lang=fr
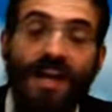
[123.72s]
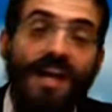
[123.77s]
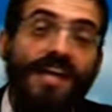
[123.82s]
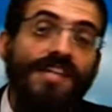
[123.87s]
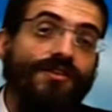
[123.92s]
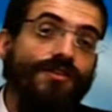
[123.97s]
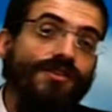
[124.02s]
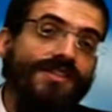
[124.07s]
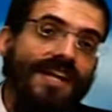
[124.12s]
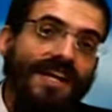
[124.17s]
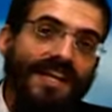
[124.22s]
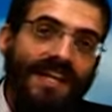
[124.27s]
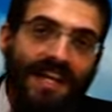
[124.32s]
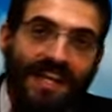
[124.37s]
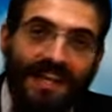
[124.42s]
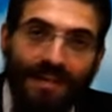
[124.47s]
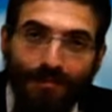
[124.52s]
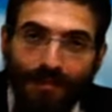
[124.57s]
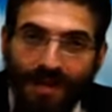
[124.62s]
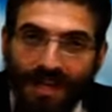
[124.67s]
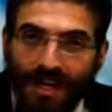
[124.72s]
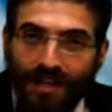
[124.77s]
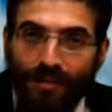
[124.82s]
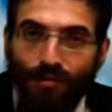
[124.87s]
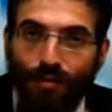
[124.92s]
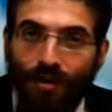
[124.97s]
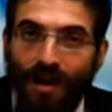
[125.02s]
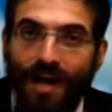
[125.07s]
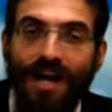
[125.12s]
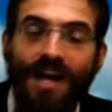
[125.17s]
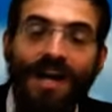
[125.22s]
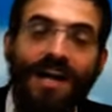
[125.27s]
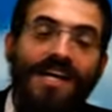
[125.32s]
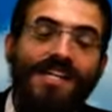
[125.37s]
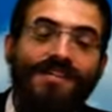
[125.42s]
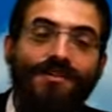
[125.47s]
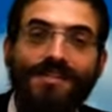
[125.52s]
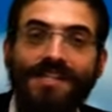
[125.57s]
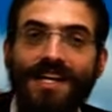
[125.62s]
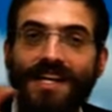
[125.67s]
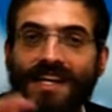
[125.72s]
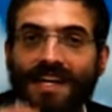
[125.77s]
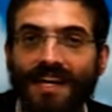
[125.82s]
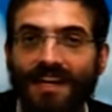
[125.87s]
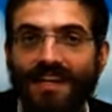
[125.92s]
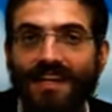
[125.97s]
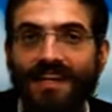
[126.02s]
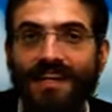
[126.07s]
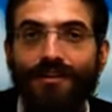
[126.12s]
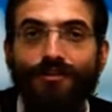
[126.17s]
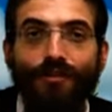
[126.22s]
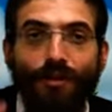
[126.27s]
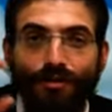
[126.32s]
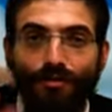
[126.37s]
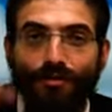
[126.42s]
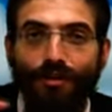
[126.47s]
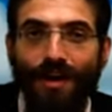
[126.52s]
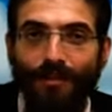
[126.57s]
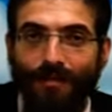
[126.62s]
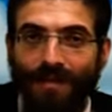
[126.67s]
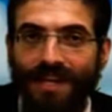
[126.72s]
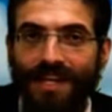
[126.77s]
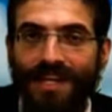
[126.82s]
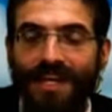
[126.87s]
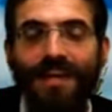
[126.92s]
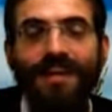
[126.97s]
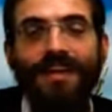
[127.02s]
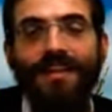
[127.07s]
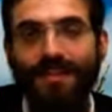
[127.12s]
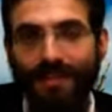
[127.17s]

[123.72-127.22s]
Est-ce que c'est interdit Minatora Est-ce que c'est interdit d'ordre rabbinique